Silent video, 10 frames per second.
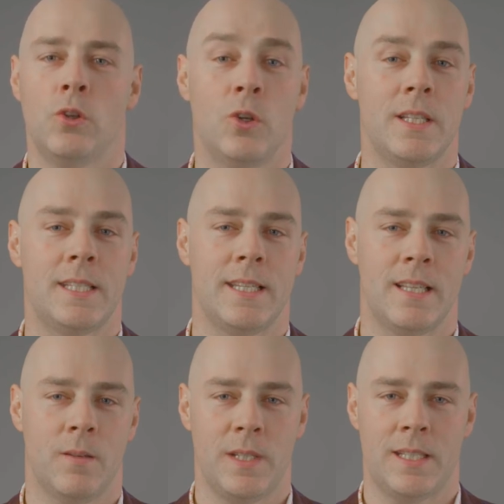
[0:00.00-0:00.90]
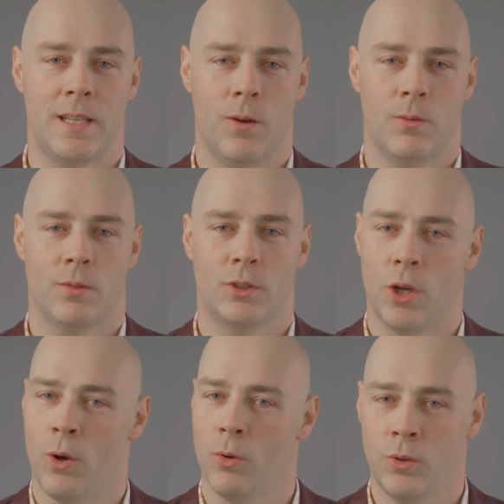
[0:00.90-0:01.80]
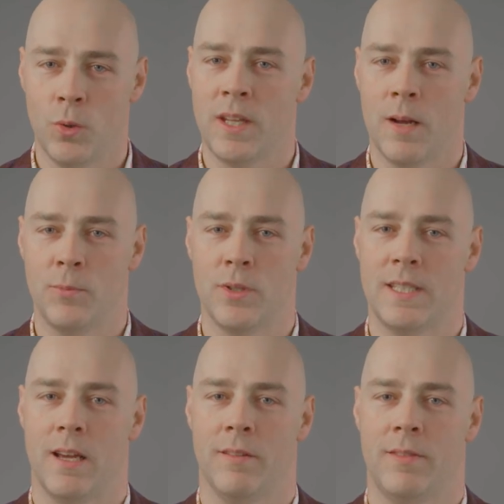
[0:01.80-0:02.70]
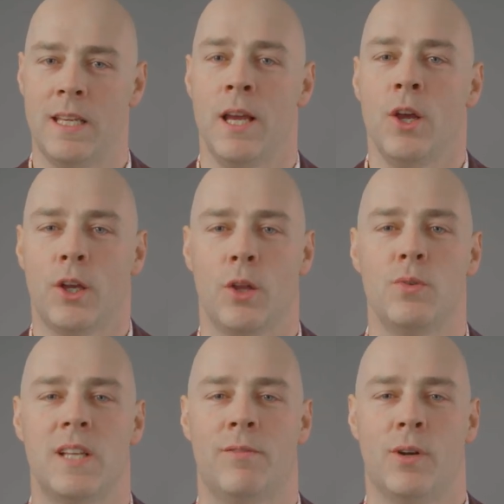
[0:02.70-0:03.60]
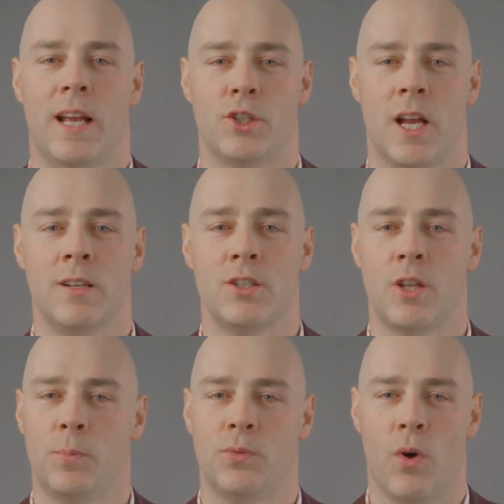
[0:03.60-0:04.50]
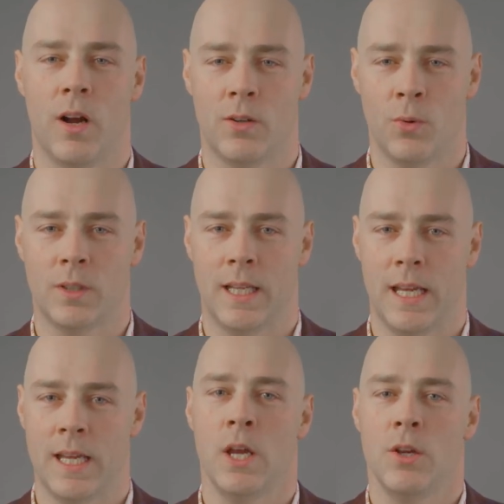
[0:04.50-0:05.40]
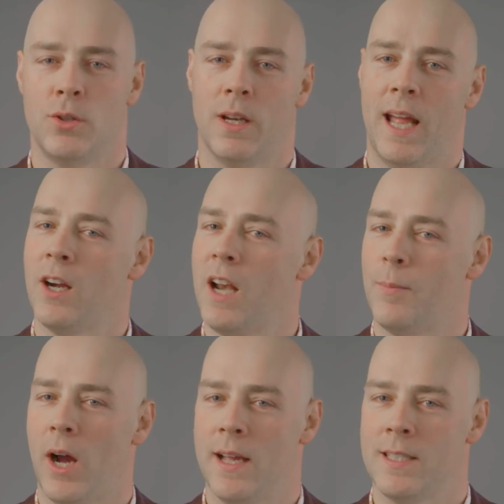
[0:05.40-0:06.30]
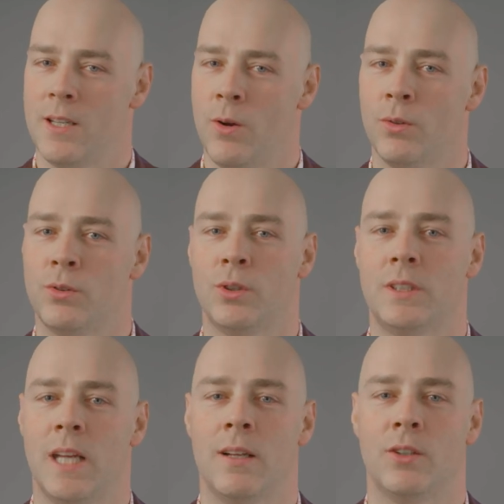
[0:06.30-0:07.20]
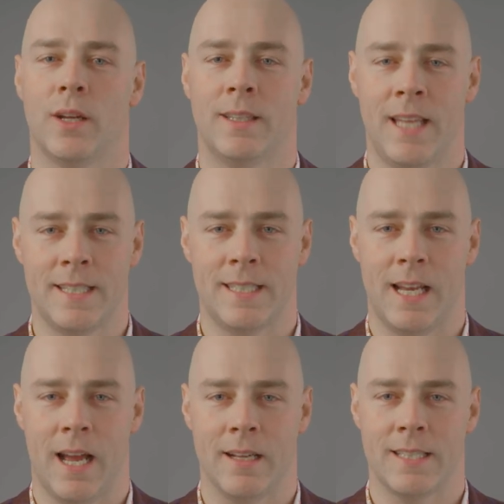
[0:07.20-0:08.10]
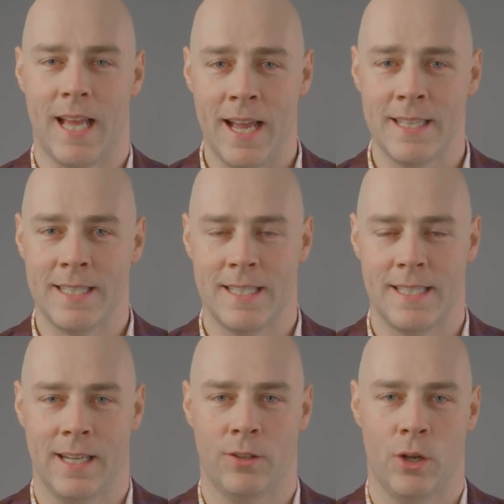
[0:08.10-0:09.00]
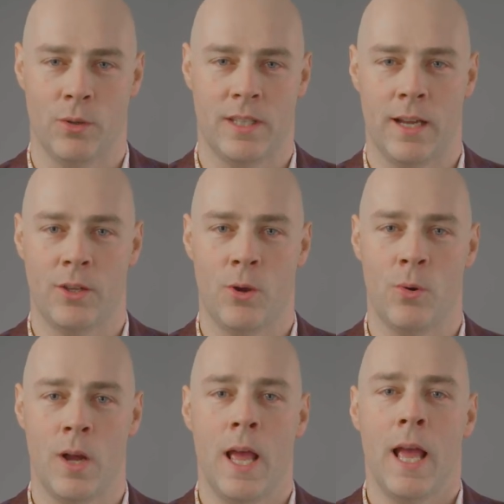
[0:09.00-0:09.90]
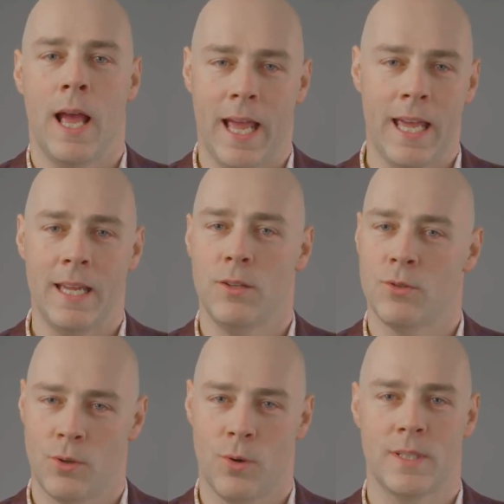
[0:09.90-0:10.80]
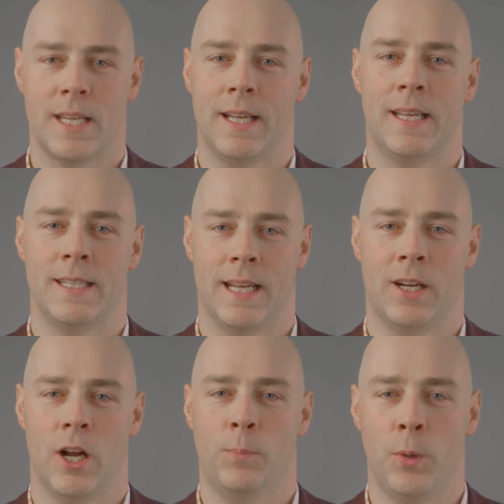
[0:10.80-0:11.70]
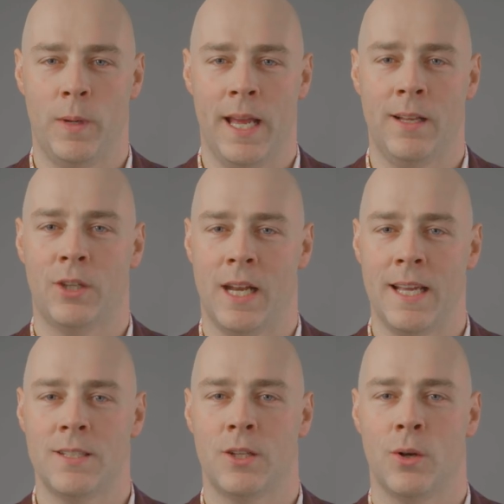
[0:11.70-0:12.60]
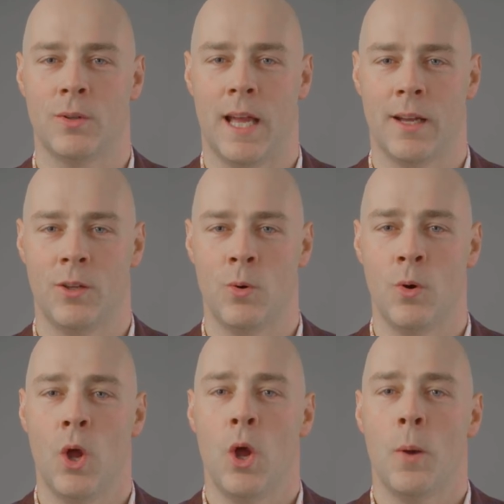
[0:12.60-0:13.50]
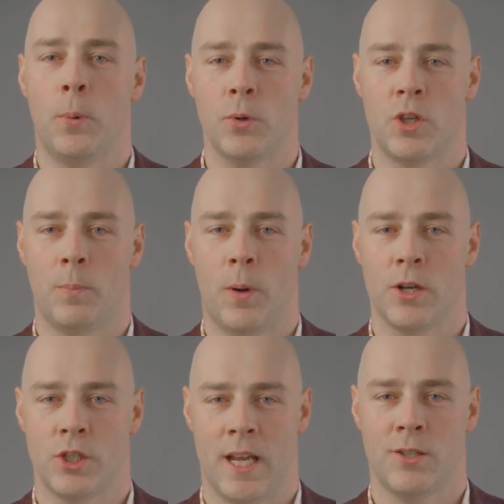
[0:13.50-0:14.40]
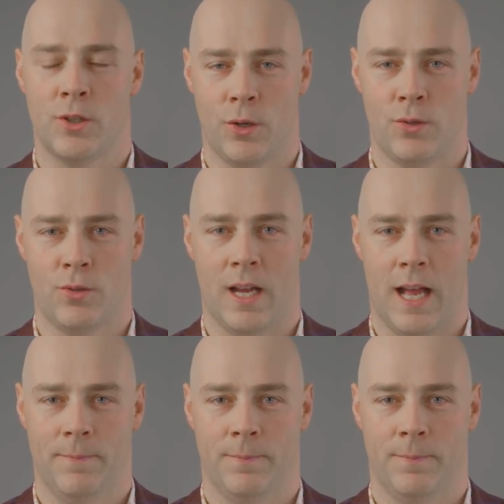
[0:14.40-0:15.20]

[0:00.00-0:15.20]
Toutes ces ambitions seront d'autant mieux servies que nous avons la chance de pouvoir compter sur la collaboration du Centre d'excellence artistique de l'Ontario et du Conseil des écoles publiques de l'Est de l'Ontario pour ce projet structurant.